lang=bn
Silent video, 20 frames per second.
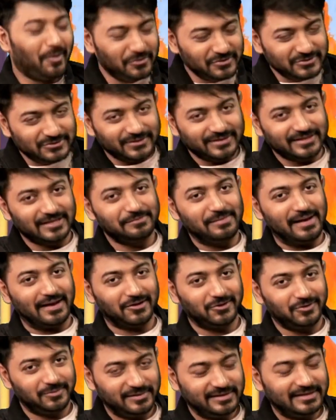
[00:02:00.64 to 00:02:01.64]
অবশ্যই এটা
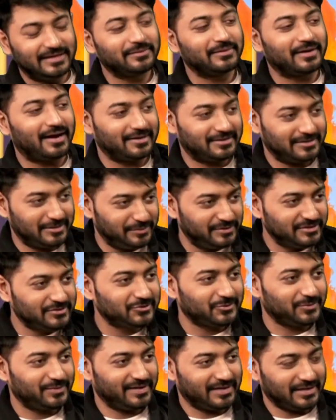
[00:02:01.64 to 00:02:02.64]
বেঙ্গল মিডিয়া এবং আরটিভির
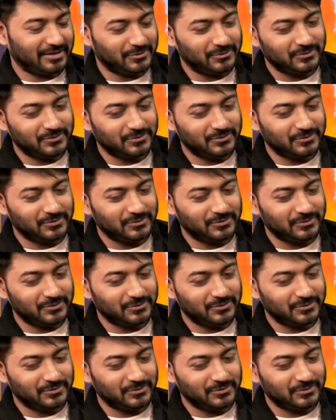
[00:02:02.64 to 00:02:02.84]
ছবি কারণ